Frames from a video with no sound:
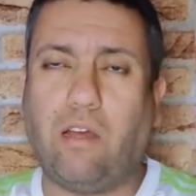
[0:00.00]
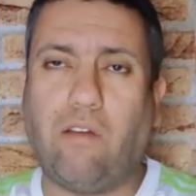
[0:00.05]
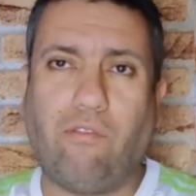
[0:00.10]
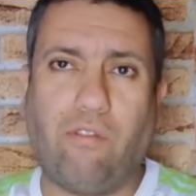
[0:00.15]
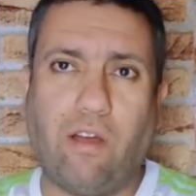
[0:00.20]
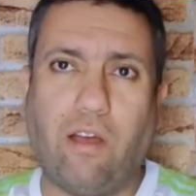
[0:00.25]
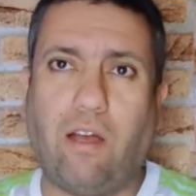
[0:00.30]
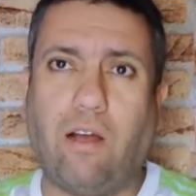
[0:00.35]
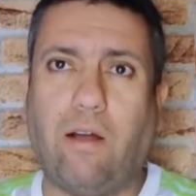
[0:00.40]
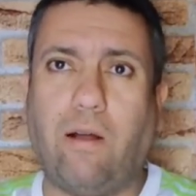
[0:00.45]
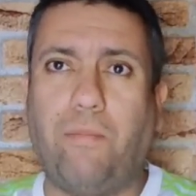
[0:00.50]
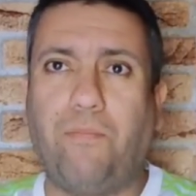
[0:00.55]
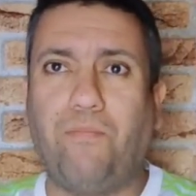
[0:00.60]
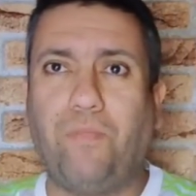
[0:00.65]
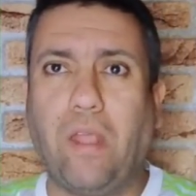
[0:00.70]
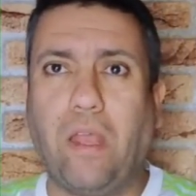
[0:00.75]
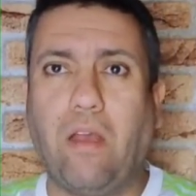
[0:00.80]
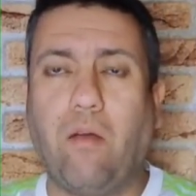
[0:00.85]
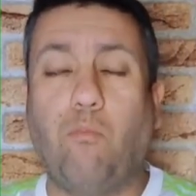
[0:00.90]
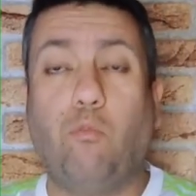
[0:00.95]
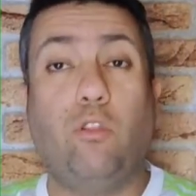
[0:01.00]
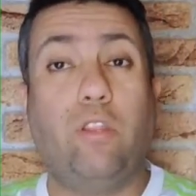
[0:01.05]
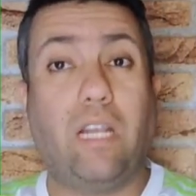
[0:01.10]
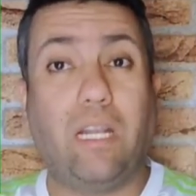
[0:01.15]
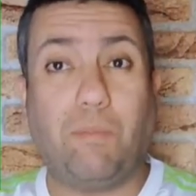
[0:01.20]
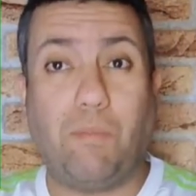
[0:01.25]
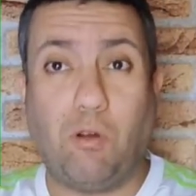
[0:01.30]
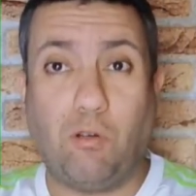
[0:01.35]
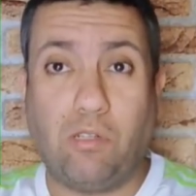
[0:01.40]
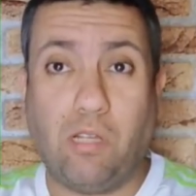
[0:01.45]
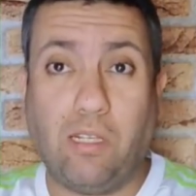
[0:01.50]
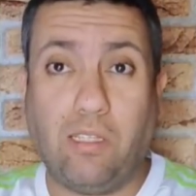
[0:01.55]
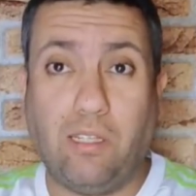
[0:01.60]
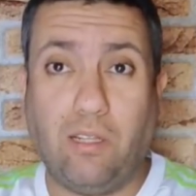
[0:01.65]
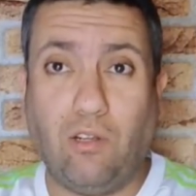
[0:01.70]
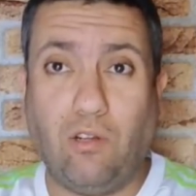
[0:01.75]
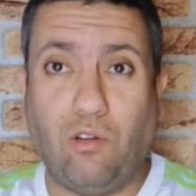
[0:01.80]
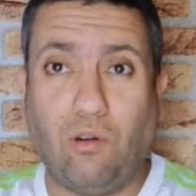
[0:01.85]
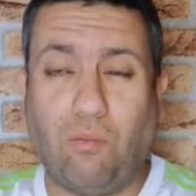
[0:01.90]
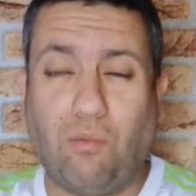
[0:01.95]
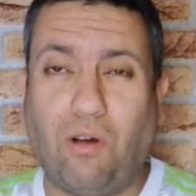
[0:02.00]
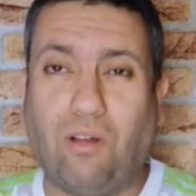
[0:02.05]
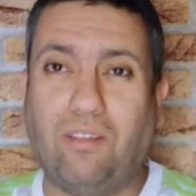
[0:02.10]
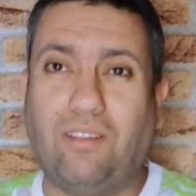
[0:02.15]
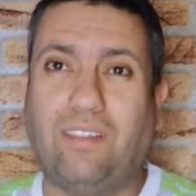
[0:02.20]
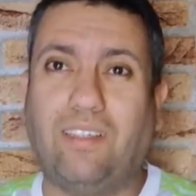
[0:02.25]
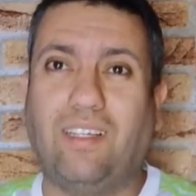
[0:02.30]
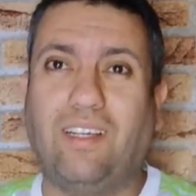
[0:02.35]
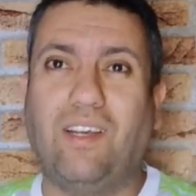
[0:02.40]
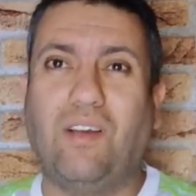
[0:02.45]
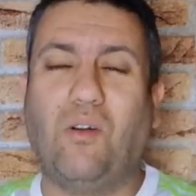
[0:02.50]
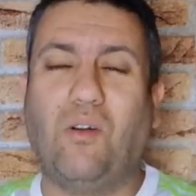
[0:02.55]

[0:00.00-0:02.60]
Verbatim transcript: كفاءه مدرب ماهوش تعطيني كوموند